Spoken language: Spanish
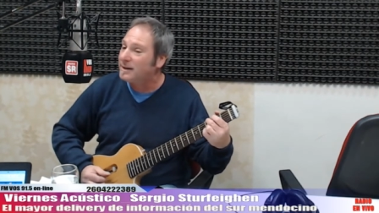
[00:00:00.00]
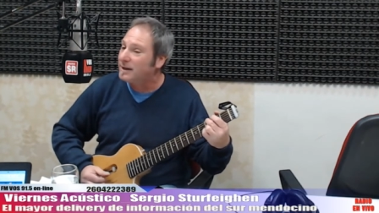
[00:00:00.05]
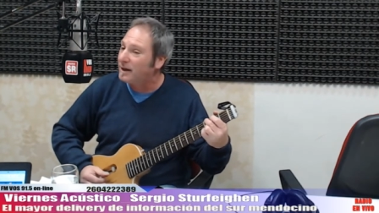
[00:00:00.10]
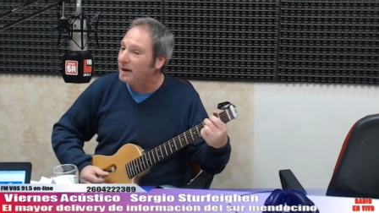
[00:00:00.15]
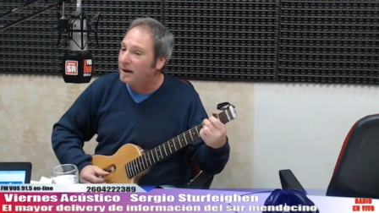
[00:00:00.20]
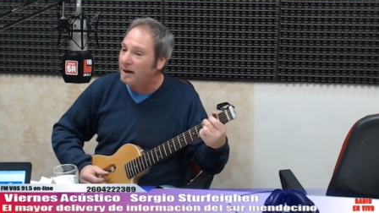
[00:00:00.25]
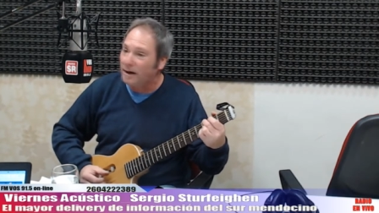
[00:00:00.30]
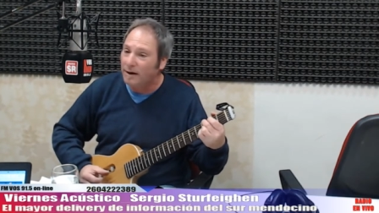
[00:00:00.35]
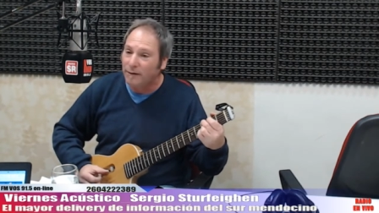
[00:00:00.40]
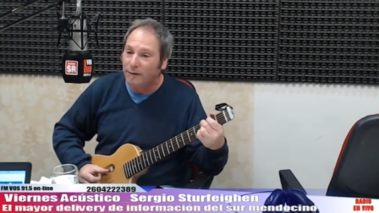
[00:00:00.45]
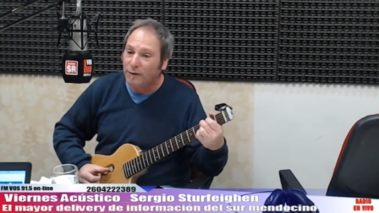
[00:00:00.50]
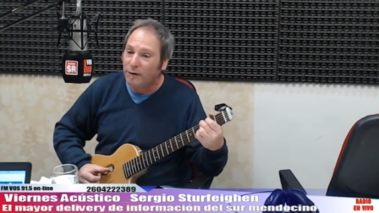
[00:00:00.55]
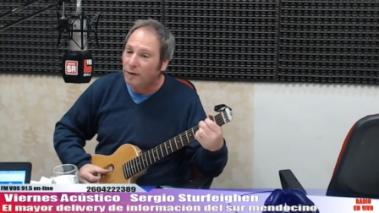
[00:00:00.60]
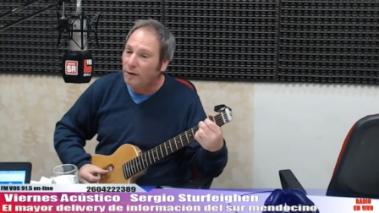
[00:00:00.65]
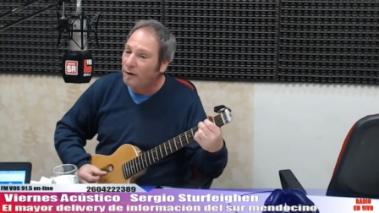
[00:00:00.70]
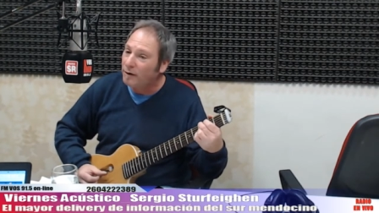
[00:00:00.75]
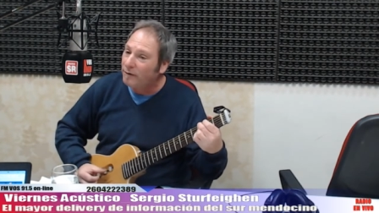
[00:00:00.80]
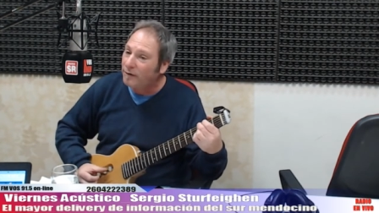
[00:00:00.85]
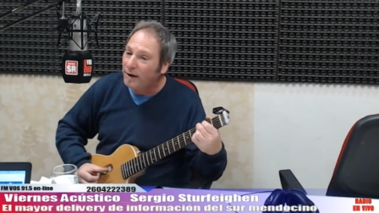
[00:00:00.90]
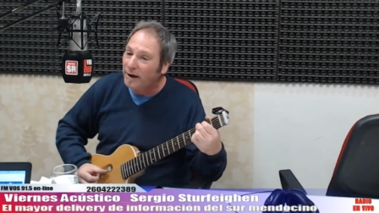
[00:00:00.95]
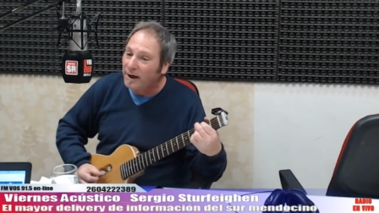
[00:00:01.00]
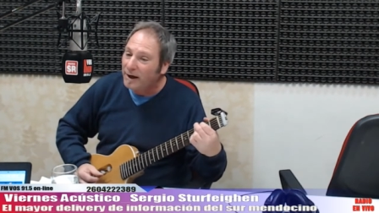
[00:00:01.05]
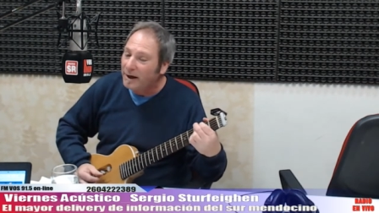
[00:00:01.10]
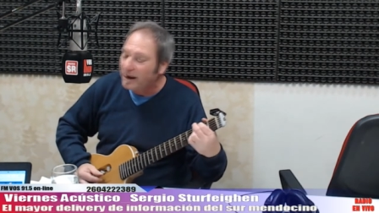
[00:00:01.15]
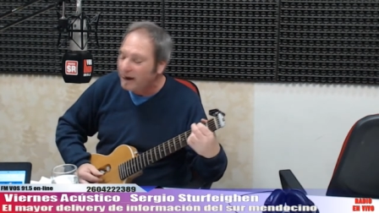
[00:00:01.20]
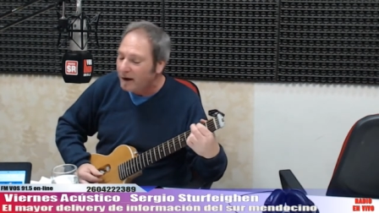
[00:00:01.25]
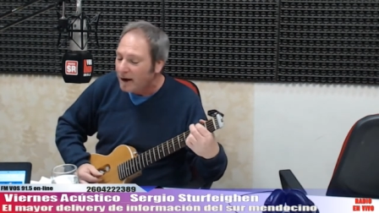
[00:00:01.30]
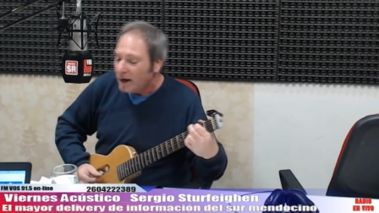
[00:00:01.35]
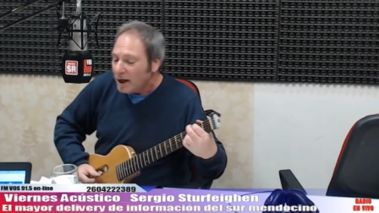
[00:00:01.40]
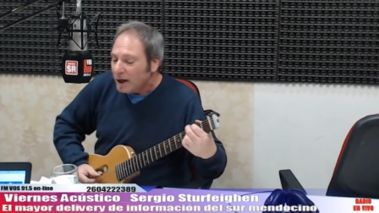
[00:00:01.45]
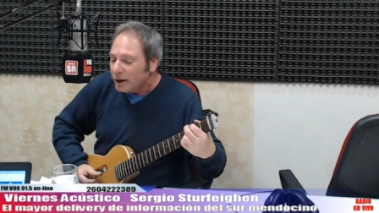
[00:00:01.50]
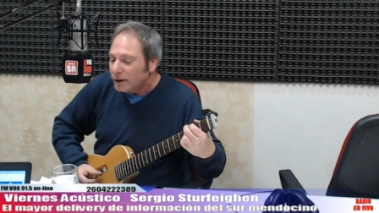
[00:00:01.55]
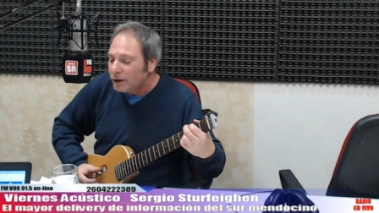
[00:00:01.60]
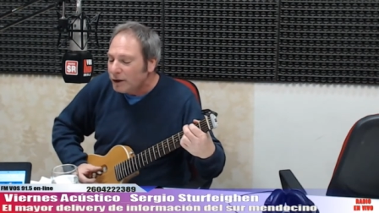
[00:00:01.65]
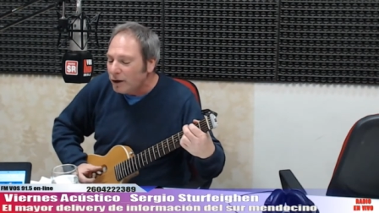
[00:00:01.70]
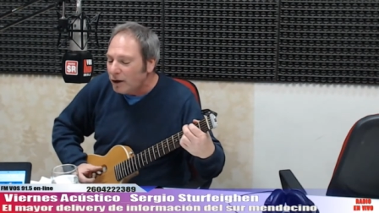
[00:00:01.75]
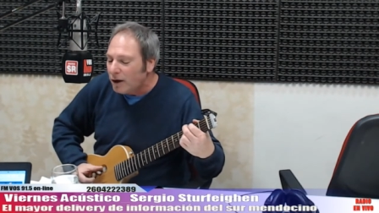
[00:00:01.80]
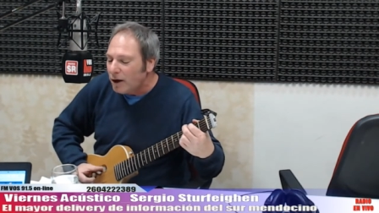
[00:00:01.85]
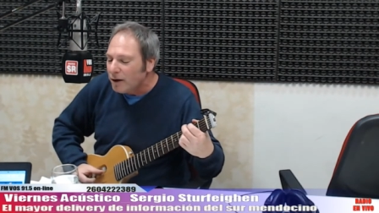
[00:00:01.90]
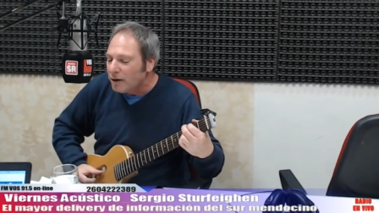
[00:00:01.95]
de volver.
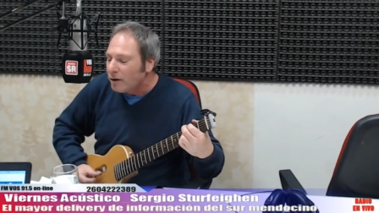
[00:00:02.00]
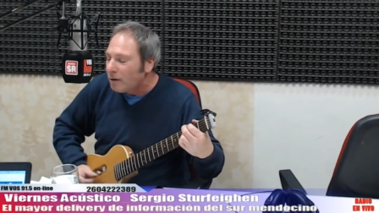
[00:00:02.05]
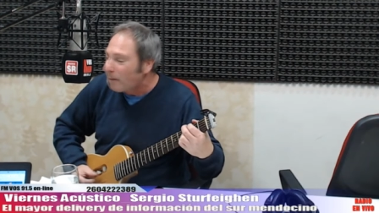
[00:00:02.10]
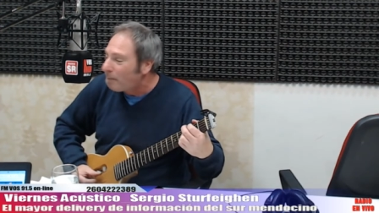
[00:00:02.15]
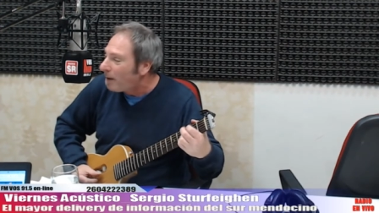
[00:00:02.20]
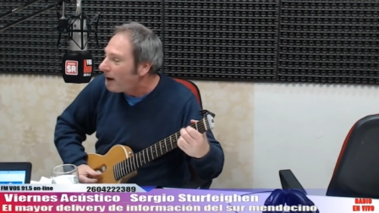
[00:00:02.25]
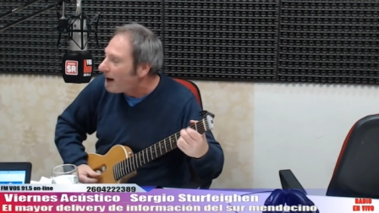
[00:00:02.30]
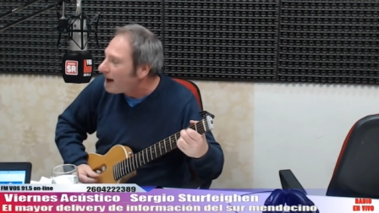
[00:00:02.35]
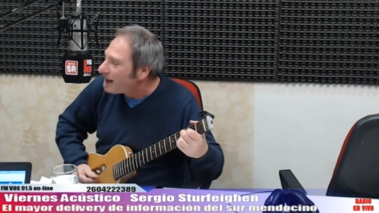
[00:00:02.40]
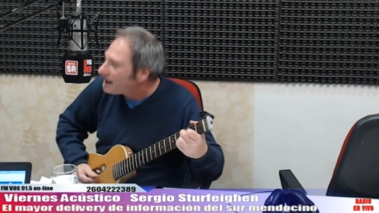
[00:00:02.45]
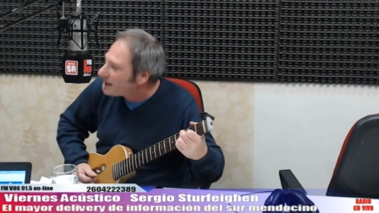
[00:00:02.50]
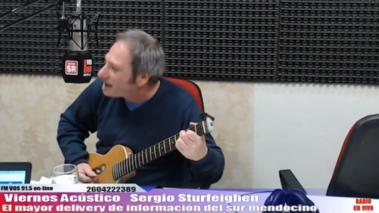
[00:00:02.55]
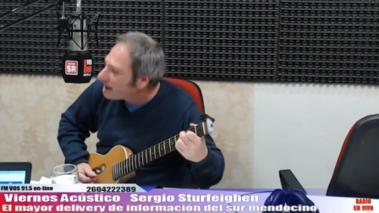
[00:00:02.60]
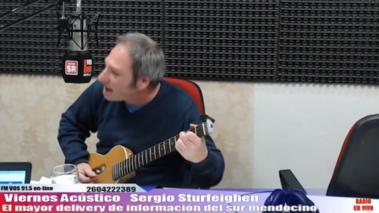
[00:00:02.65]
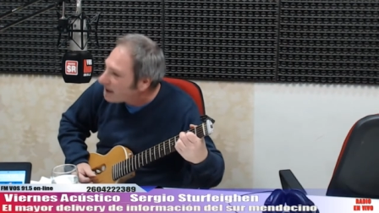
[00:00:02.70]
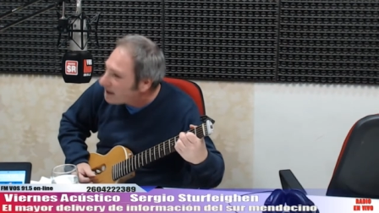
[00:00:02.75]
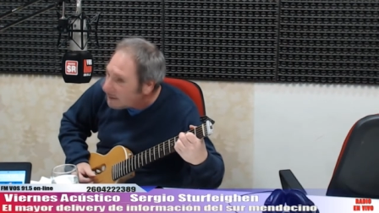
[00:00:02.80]
Todo pasa.